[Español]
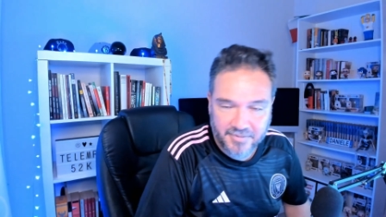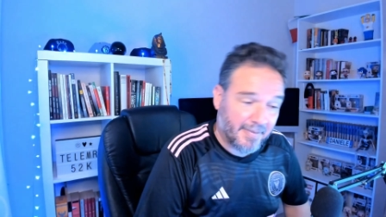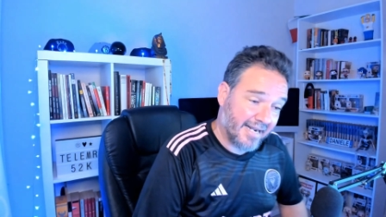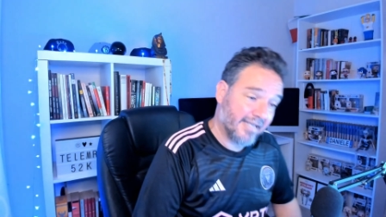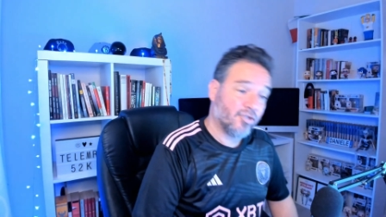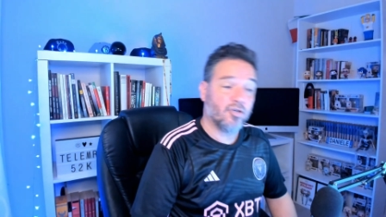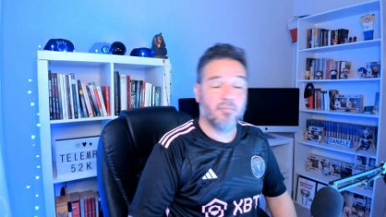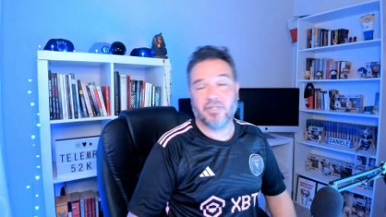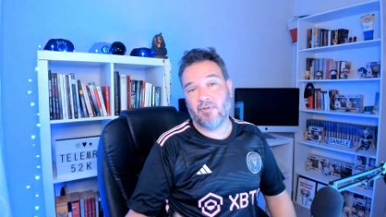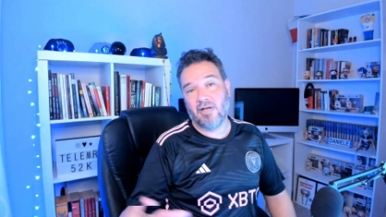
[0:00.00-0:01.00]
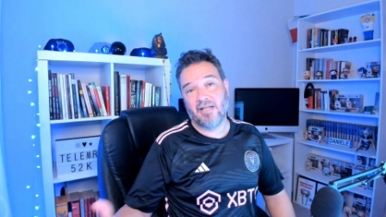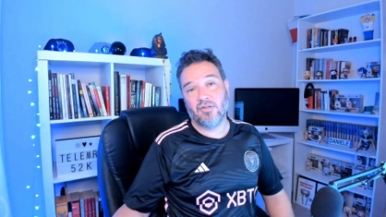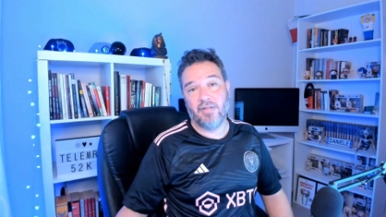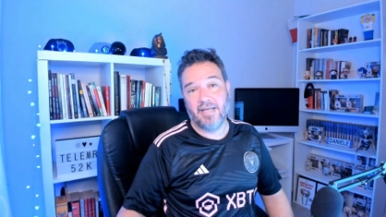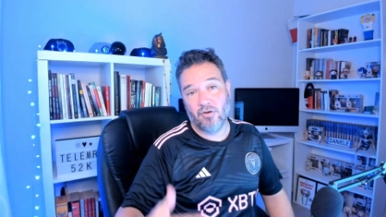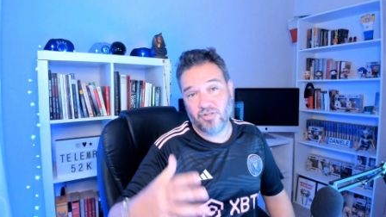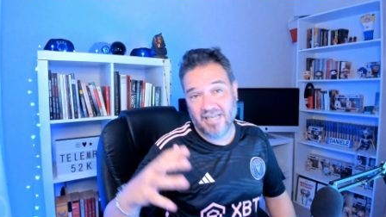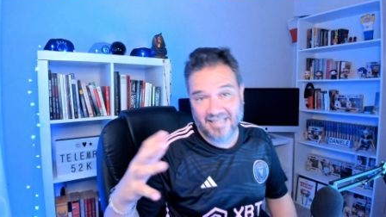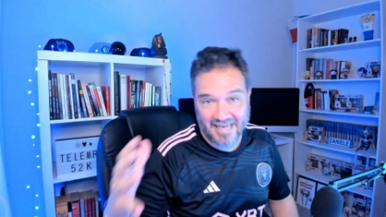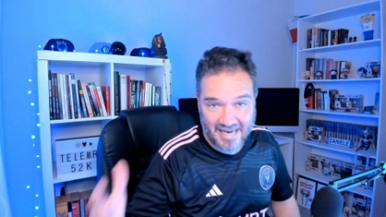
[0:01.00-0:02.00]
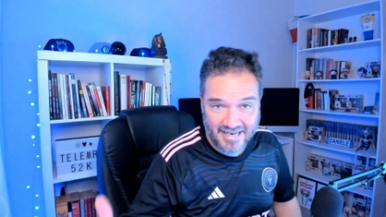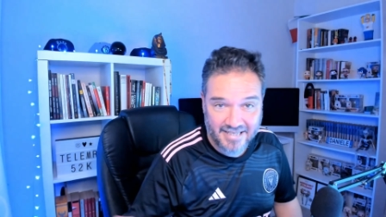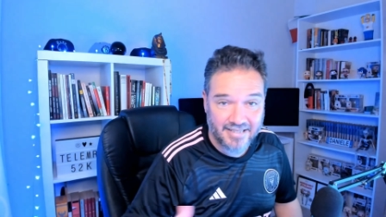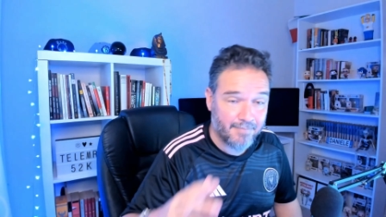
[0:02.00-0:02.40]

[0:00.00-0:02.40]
Y para eso, como estamos hablando de los catalanes